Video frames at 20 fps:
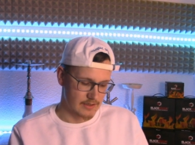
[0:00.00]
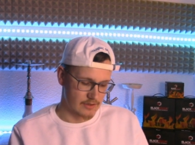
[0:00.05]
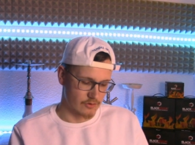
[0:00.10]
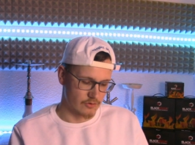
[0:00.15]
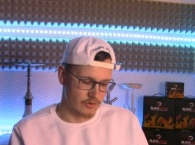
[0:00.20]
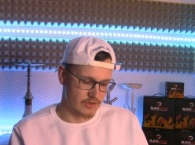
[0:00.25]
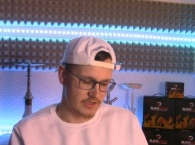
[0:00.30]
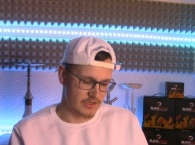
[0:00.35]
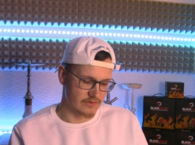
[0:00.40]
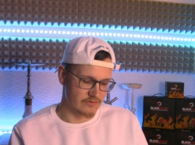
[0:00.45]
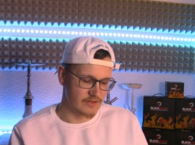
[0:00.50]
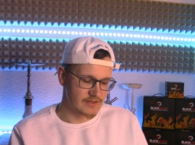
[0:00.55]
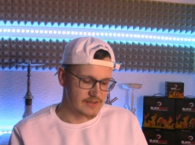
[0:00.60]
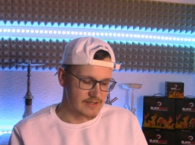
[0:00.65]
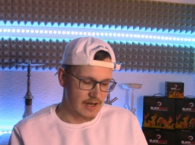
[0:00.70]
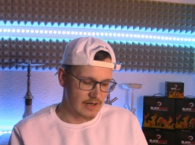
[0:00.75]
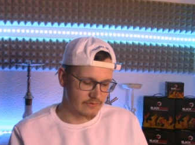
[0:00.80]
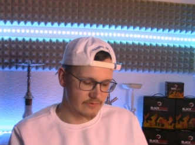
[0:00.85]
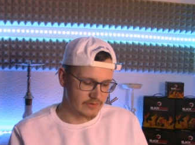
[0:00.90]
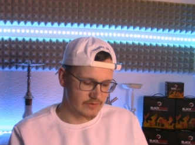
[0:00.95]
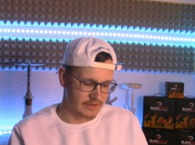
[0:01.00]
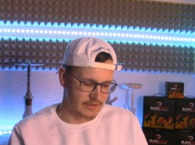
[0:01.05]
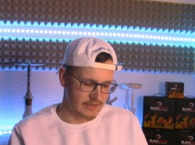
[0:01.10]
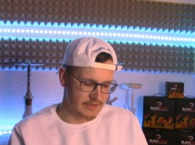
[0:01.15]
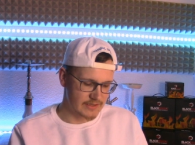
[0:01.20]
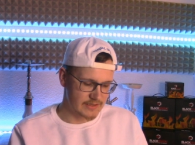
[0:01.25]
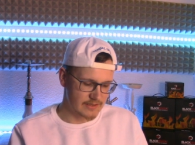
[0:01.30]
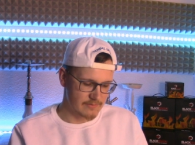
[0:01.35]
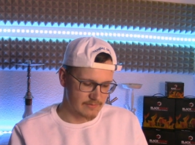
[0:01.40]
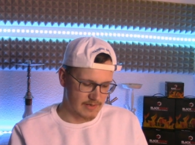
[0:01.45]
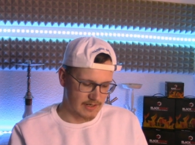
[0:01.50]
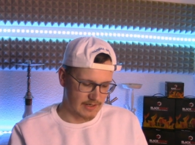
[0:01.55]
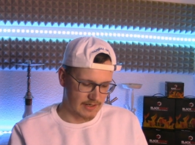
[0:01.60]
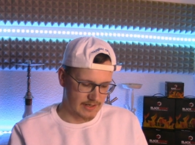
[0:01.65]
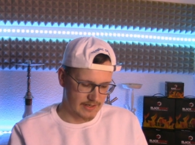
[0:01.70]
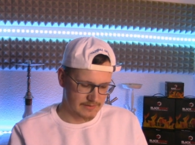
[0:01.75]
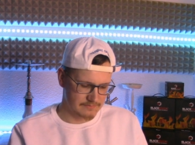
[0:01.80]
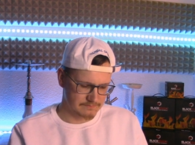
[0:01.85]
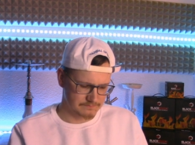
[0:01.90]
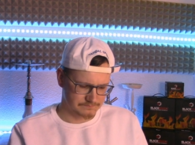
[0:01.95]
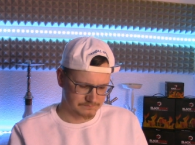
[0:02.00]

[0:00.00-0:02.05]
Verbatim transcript: Und ich würde sagen, wir gehen hier mal rein.